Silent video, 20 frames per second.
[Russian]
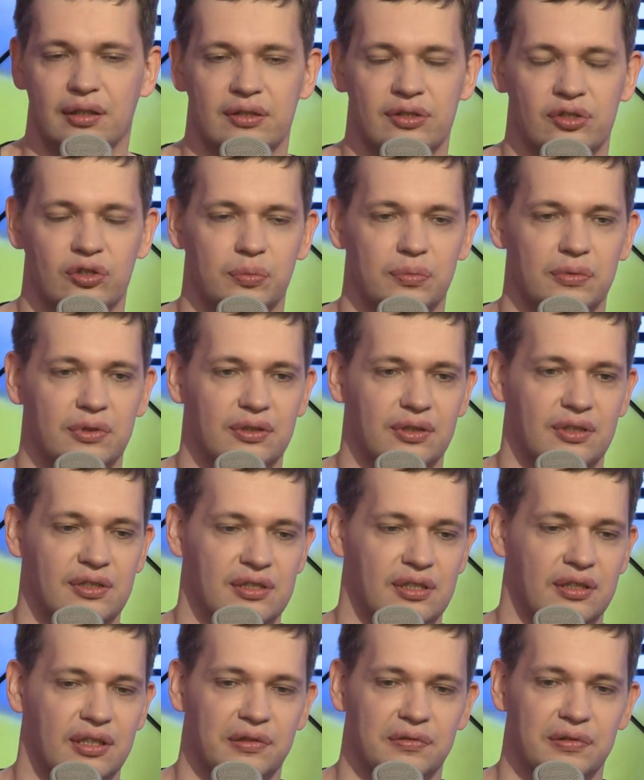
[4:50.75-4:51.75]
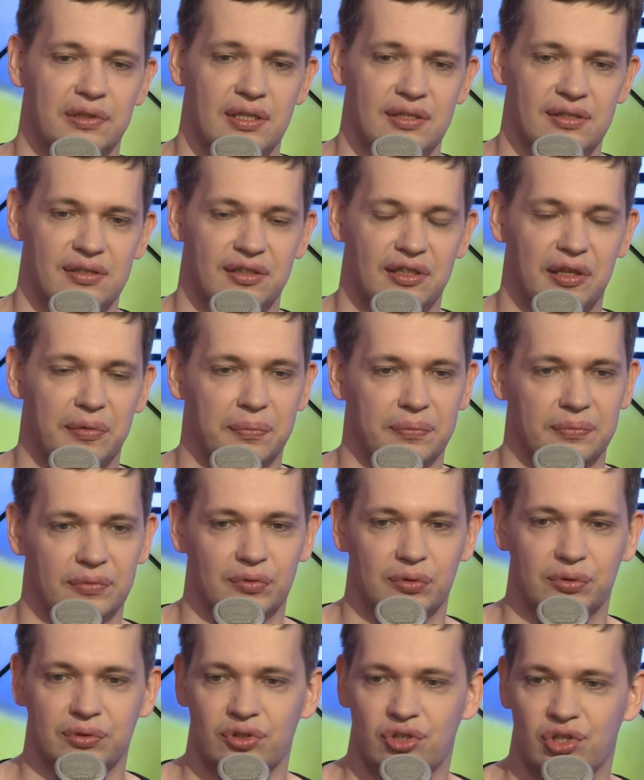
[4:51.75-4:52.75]
особенно если на выезде, там
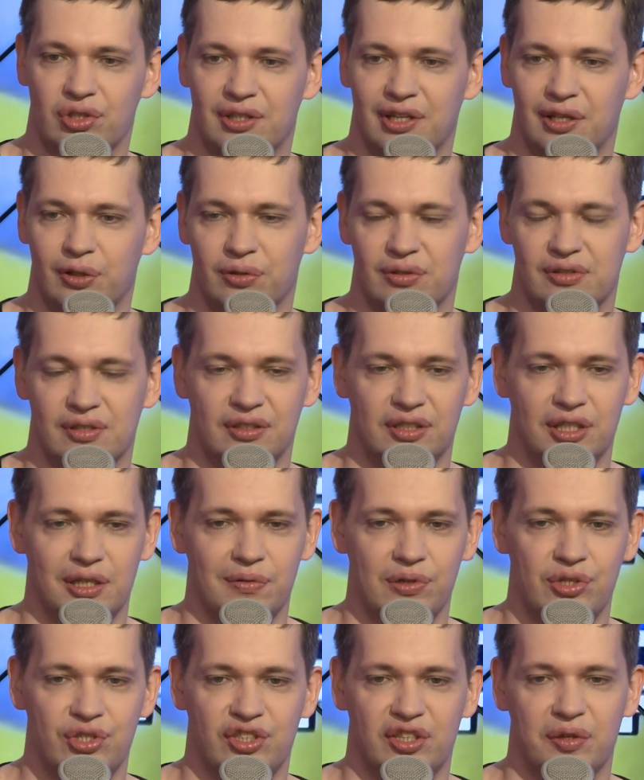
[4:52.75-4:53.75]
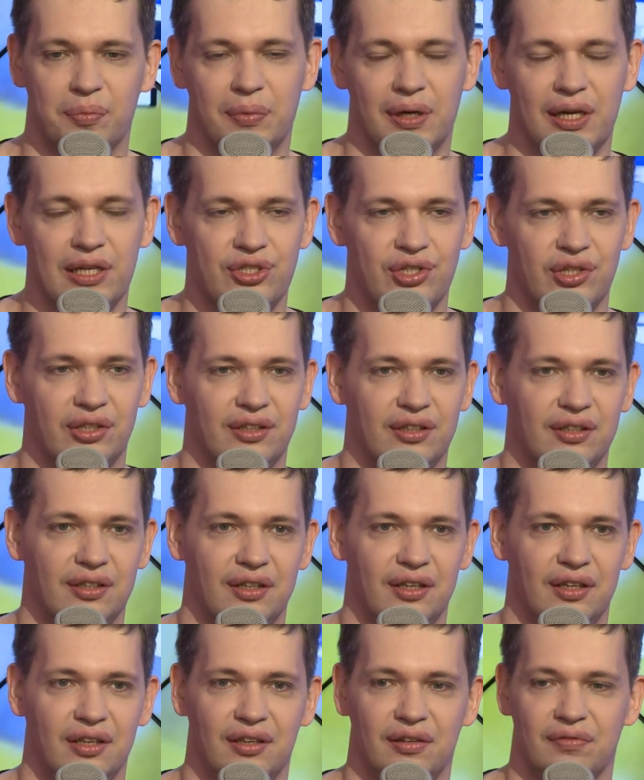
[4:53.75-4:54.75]
его дожидаются девочки, мальчики
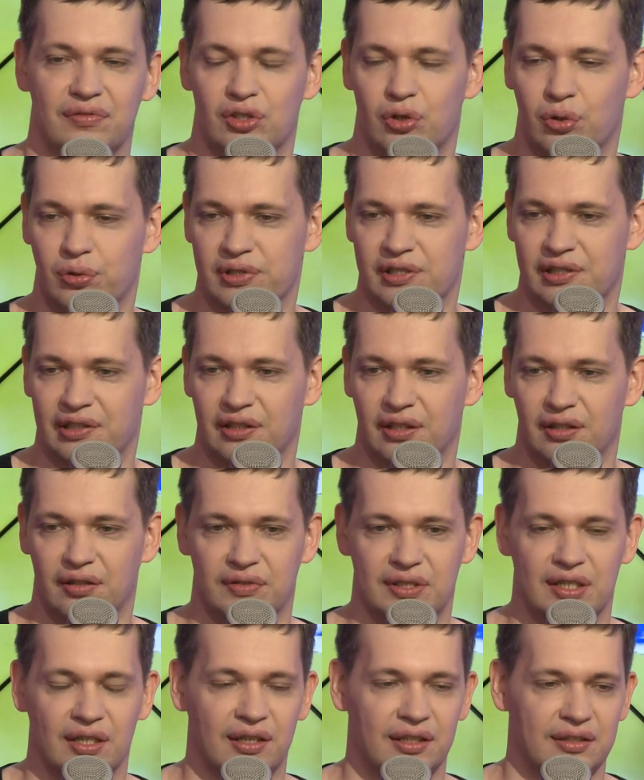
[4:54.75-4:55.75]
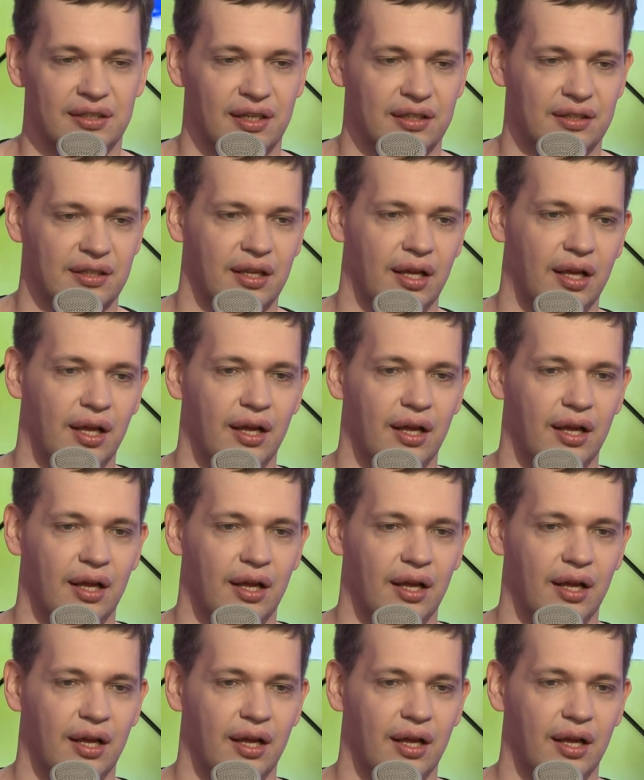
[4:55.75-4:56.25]
и взрослые, и все хотят